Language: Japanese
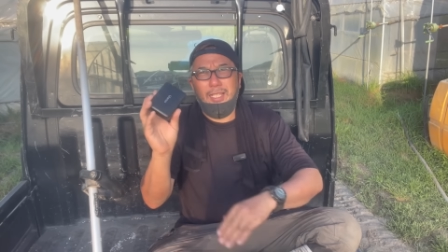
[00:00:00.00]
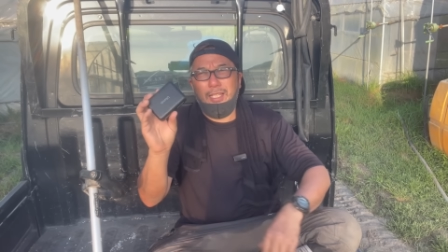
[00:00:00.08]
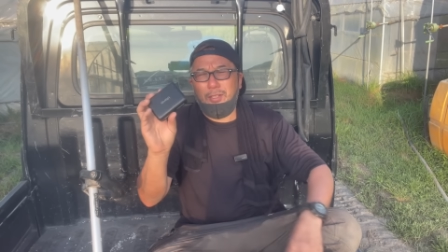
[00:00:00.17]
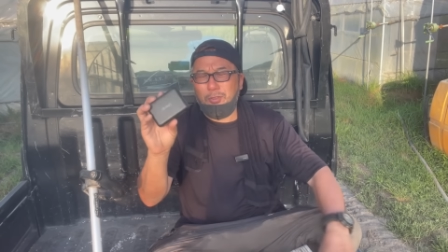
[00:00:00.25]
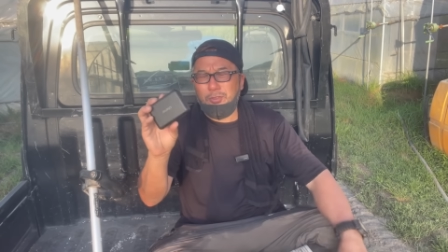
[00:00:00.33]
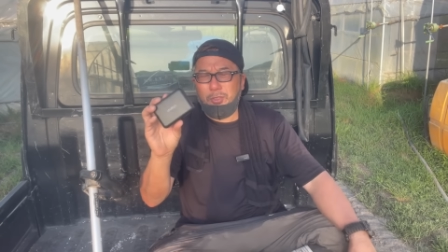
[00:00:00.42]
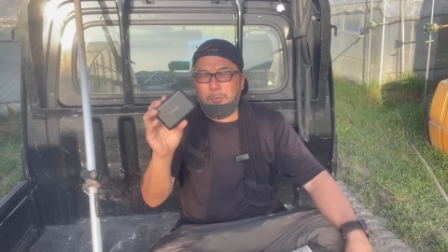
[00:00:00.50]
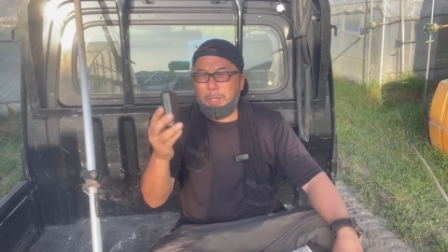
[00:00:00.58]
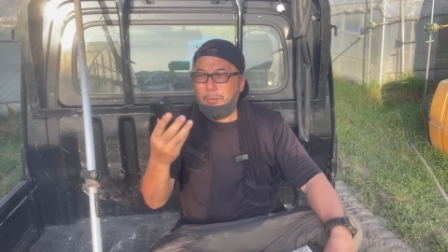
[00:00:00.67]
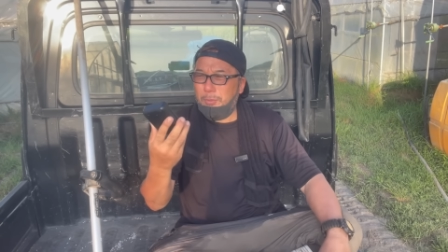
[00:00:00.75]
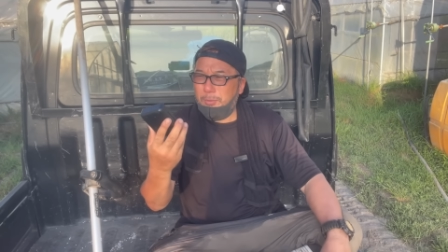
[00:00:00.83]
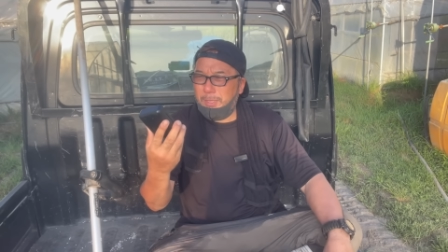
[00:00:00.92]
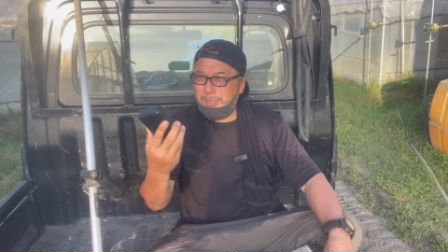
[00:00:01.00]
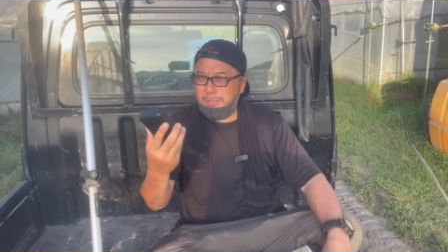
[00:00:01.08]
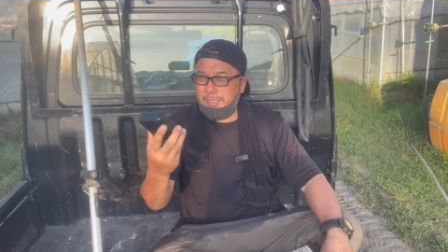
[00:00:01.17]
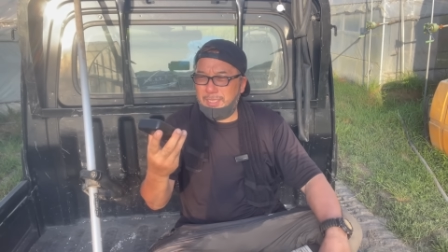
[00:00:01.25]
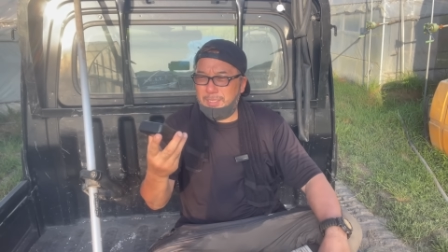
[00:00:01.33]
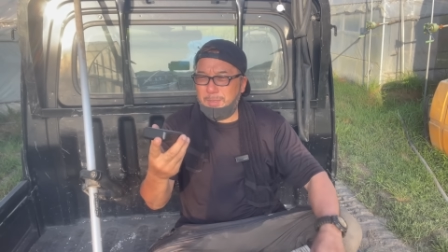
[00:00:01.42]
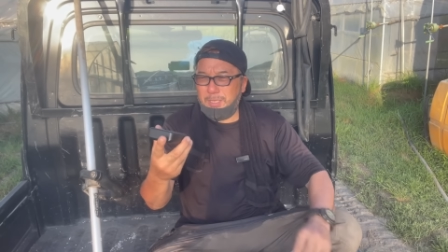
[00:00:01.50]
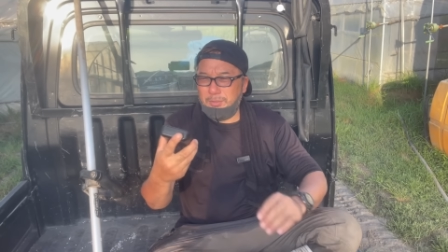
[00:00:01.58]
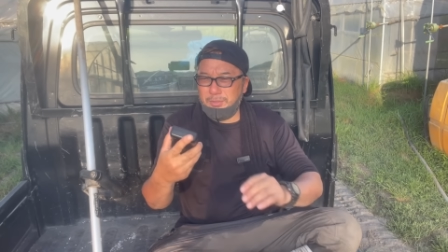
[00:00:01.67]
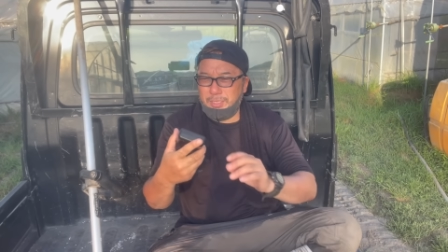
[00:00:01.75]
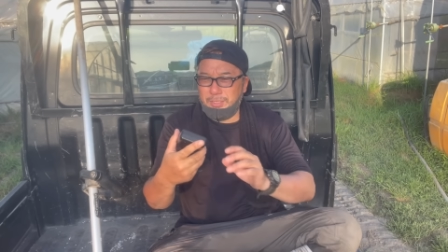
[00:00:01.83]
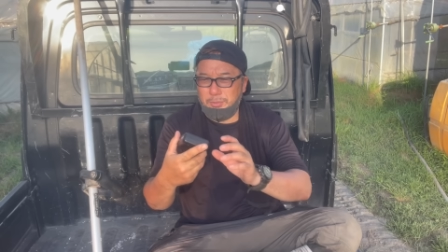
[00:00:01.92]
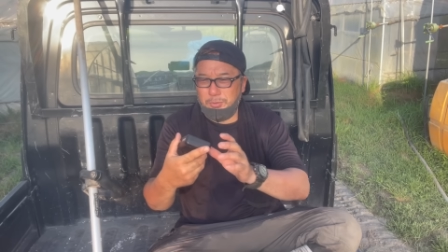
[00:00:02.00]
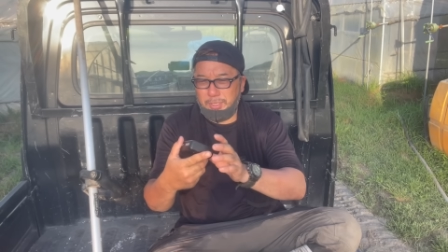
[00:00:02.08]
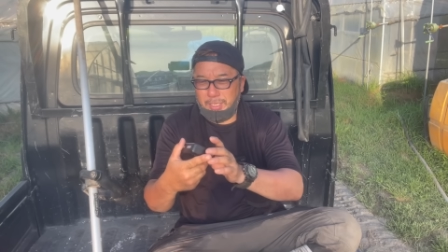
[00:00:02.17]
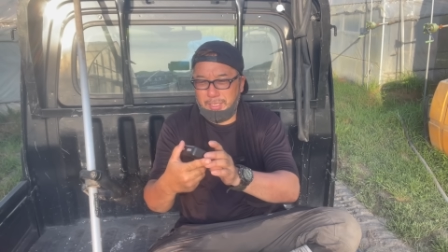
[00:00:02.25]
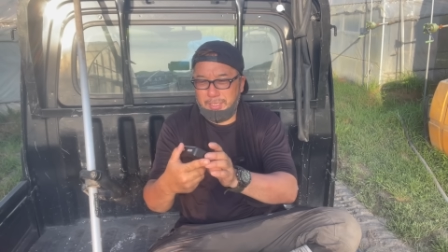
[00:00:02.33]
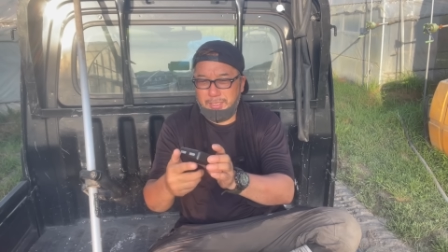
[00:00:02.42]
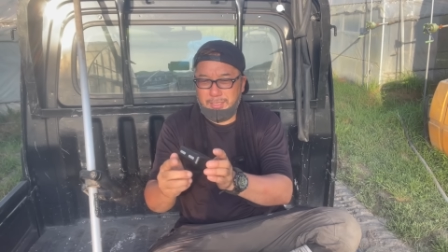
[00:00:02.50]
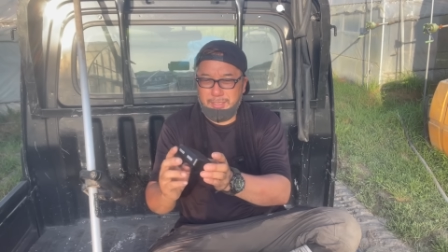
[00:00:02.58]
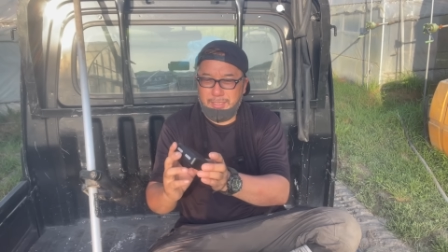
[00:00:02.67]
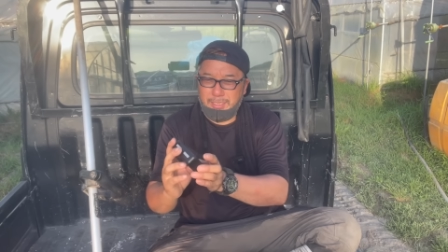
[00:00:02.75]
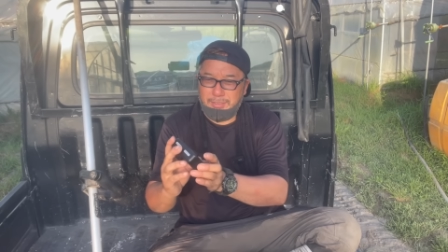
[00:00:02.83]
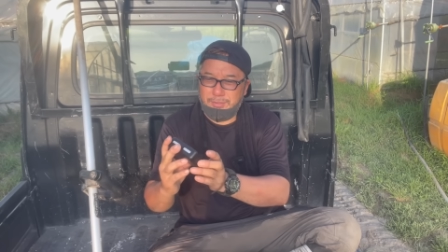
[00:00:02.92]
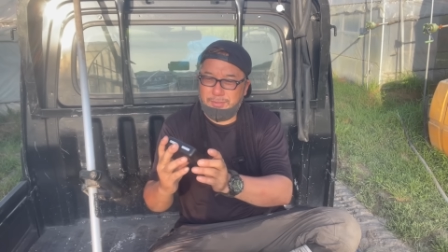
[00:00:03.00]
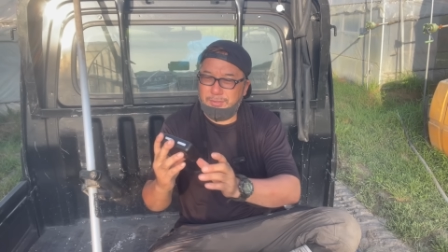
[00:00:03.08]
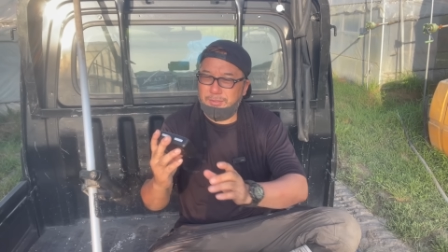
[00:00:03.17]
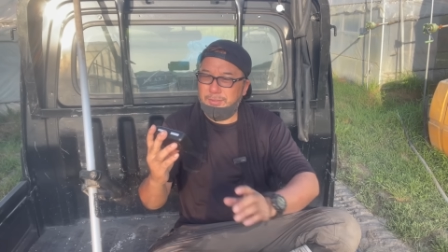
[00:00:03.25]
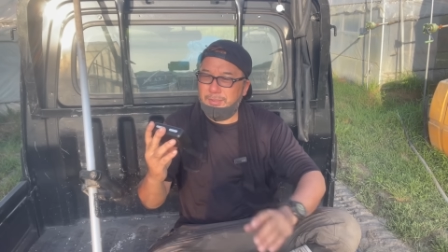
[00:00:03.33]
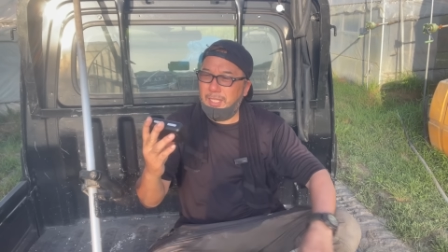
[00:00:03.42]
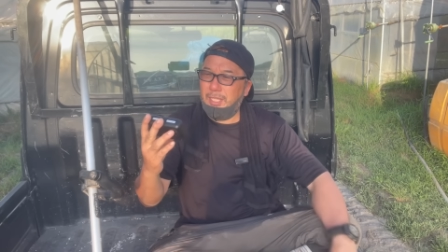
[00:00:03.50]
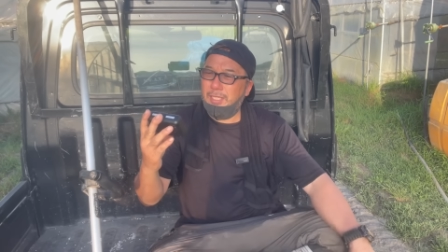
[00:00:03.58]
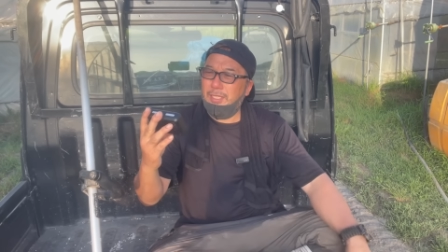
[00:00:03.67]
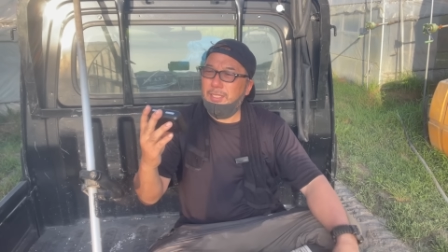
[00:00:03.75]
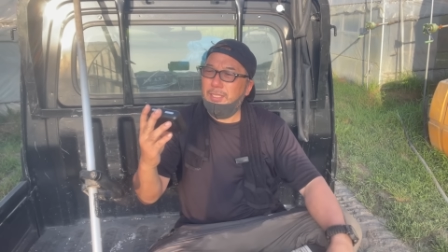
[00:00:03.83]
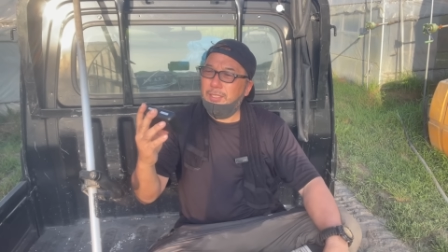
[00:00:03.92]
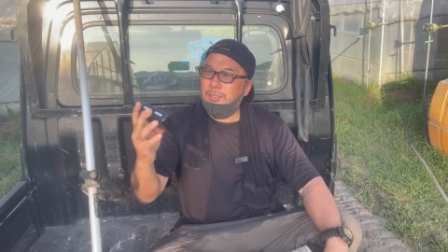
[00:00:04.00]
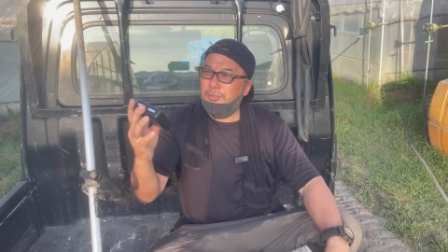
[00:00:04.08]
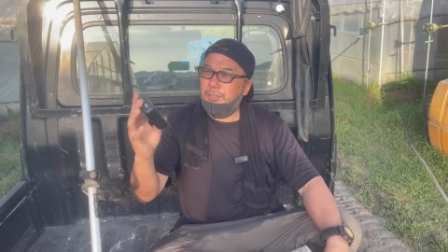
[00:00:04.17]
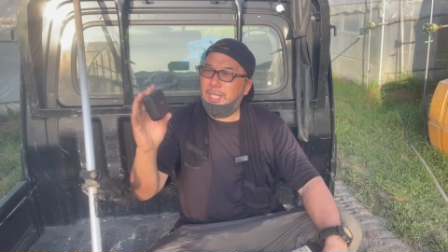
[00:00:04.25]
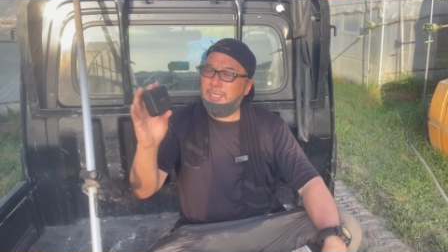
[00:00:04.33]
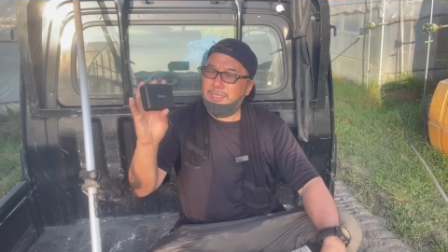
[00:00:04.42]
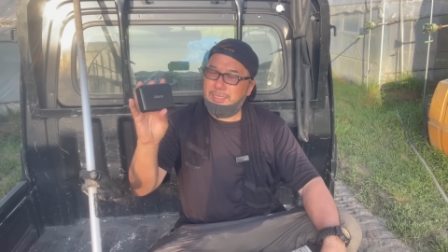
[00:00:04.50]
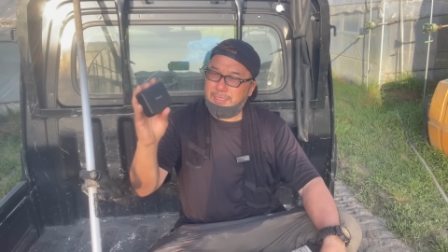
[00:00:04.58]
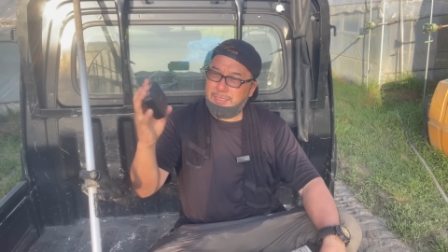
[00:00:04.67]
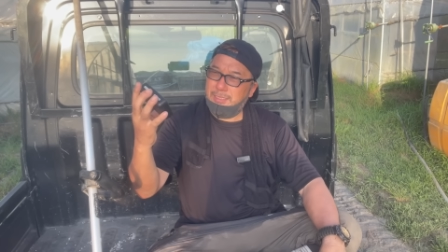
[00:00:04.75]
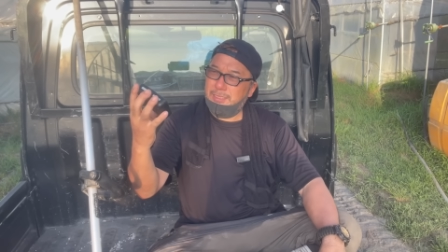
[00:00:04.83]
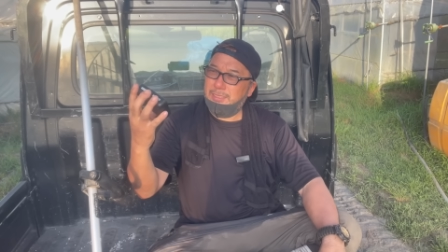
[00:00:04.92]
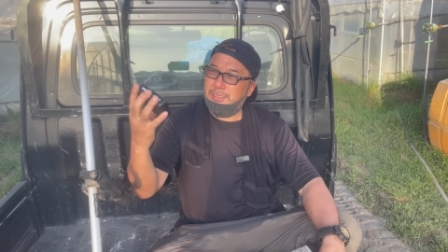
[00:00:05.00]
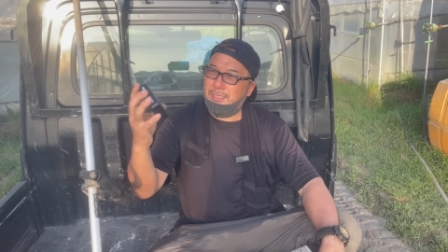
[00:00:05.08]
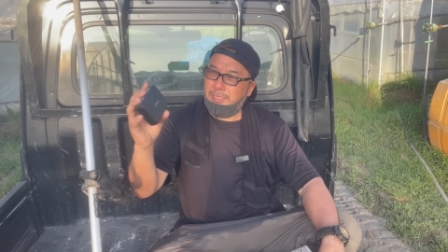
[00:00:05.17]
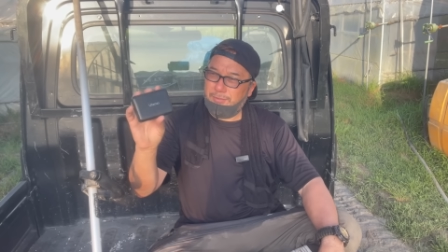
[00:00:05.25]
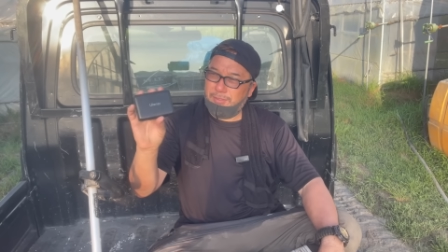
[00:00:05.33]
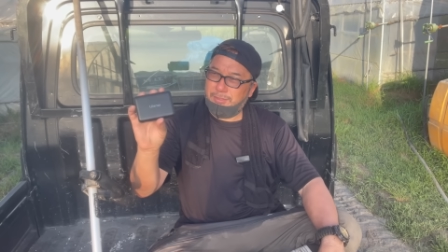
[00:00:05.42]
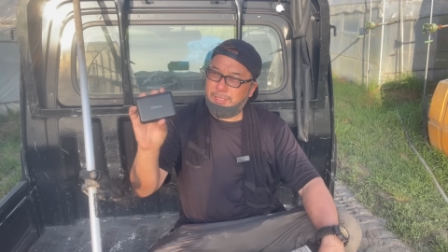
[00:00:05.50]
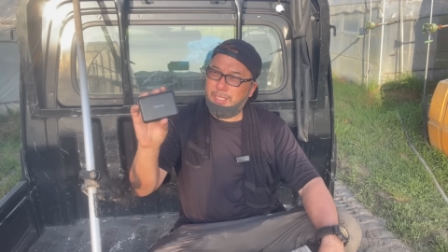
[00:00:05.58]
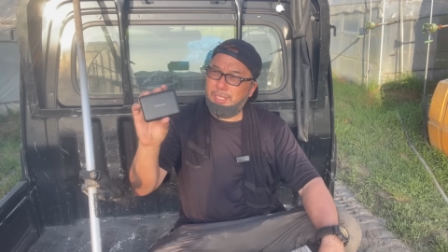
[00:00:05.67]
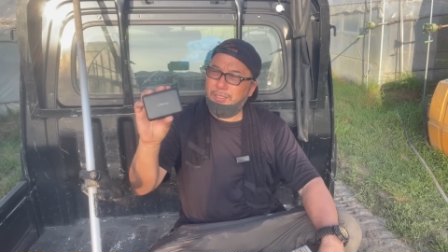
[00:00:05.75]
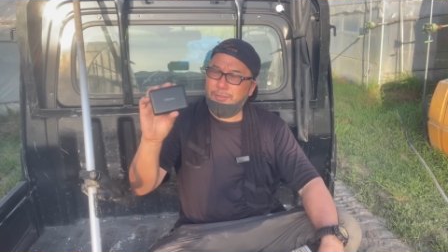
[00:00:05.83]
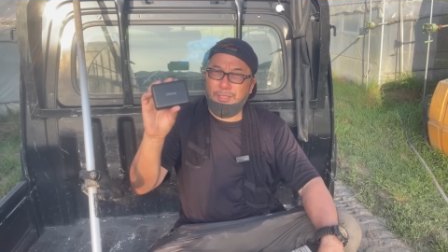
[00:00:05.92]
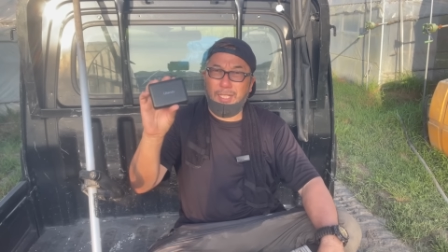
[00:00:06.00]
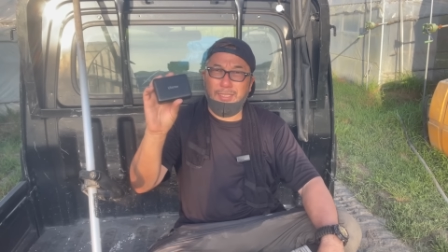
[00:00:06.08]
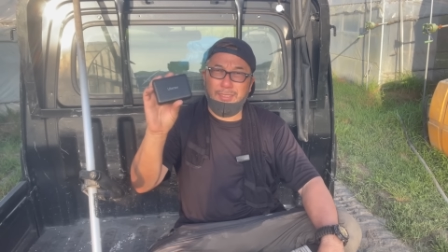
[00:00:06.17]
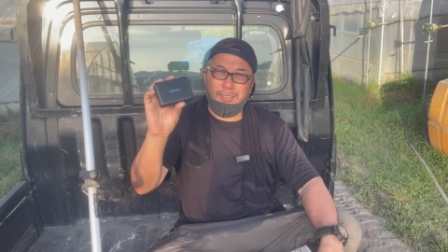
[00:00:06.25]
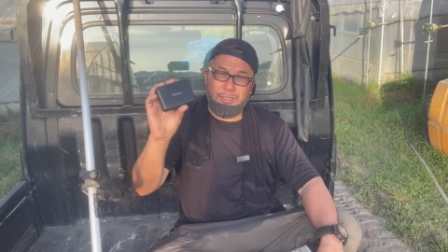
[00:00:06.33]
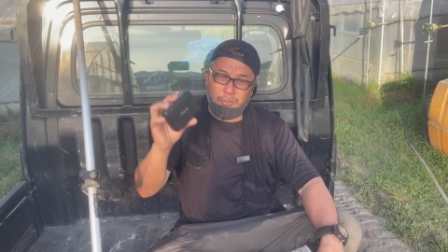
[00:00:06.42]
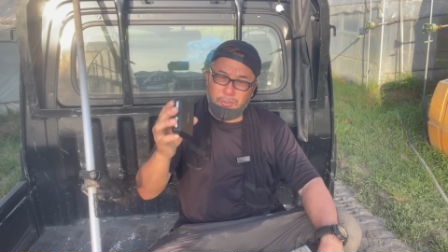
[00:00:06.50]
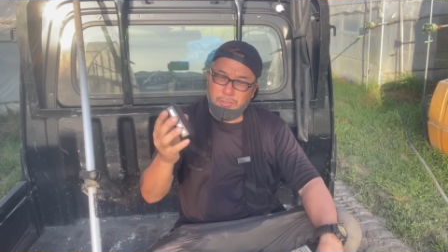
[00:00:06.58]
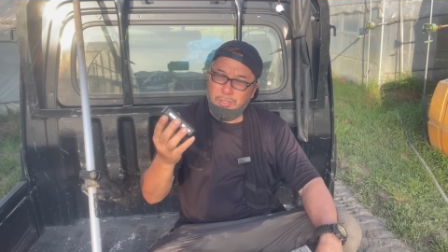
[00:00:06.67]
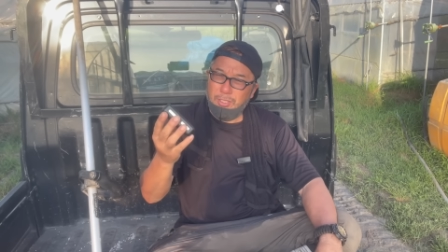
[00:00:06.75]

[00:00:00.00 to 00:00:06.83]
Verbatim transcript: えー、コストパフォーマンスが一番良さそうなやつねウランジっていうんですかねウランジの